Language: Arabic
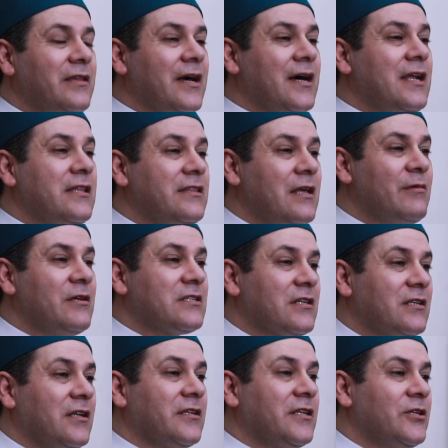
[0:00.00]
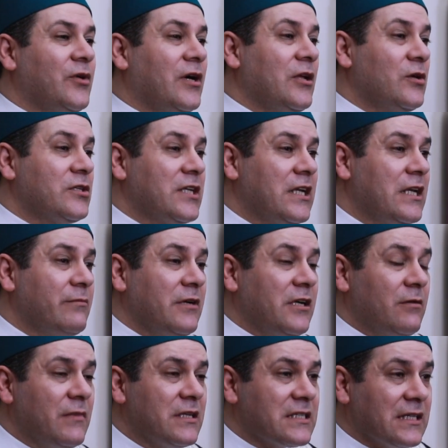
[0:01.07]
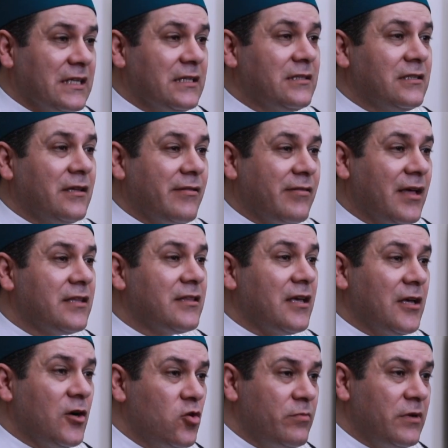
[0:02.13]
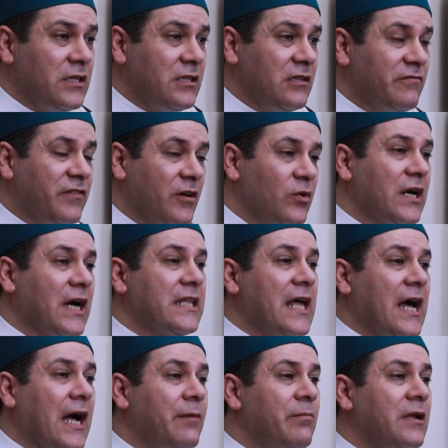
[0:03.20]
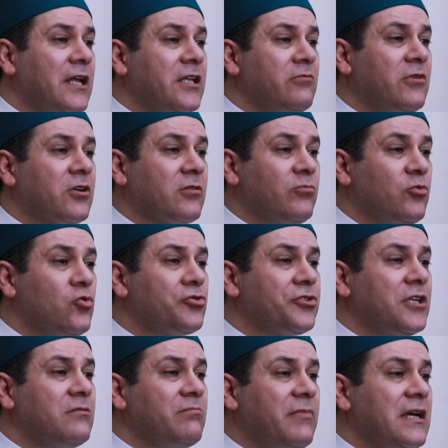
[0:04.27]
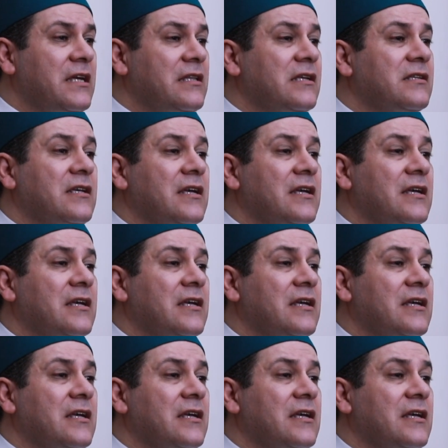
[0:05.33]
دخل النبي صلى الله عليه وسلم المسجد ذات يوم فوجد حبلا مربوطا بين